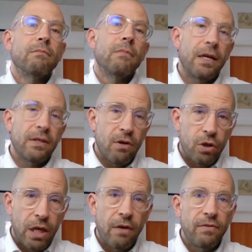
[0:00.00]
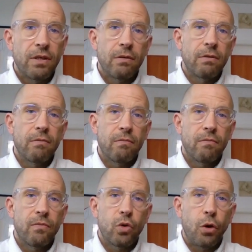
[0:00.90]
Also auch da wieder
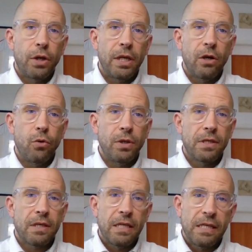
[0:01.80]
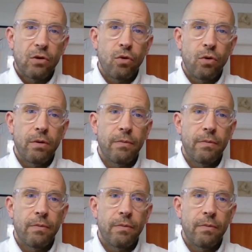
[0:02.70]
deutlich erhöhtes Risiko.